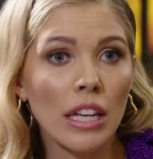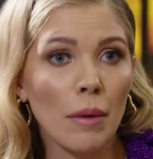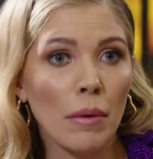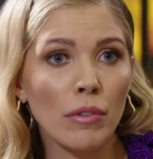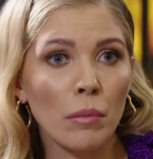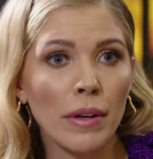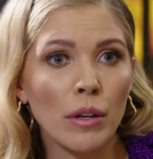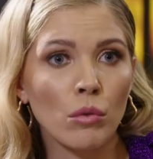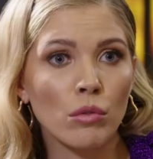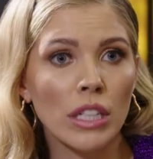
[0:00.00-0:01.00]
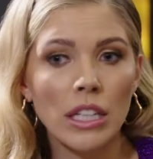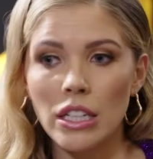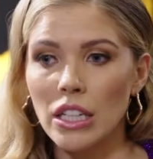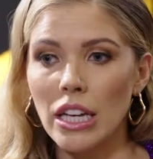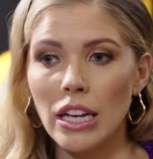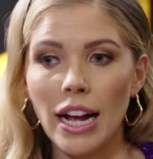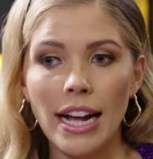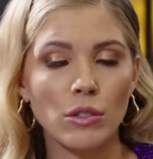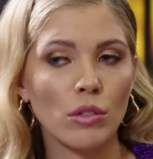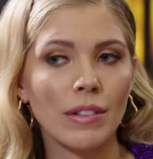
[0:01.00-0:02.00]
ich habe einfach meine Routine. Ich gehe mhm.
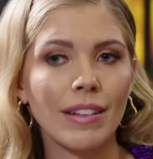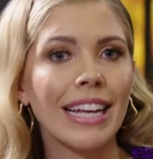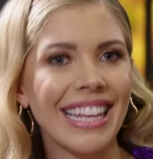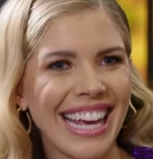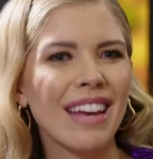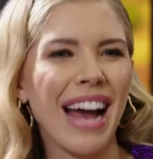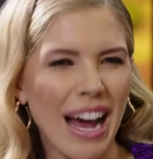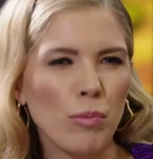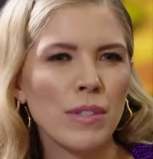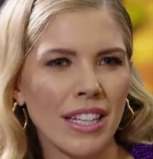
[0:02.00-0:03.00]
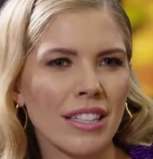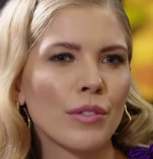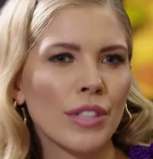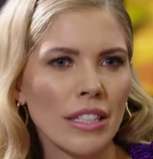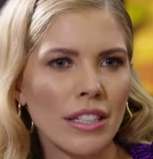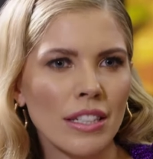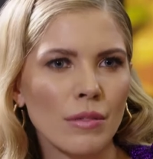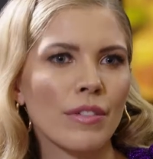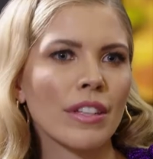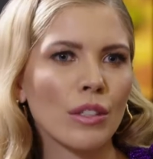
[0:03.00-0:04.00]
also ich, gehe hauptsächlich ins
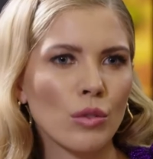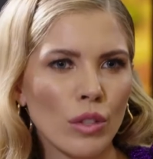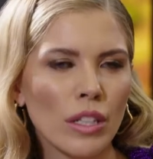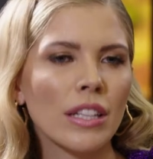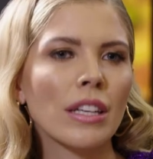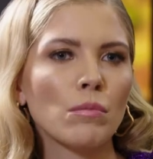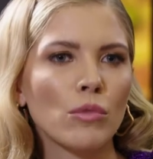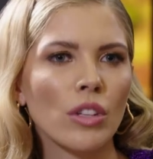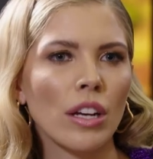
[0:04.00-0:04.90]
Fitness, weil wenn ich natürlich im, mhm.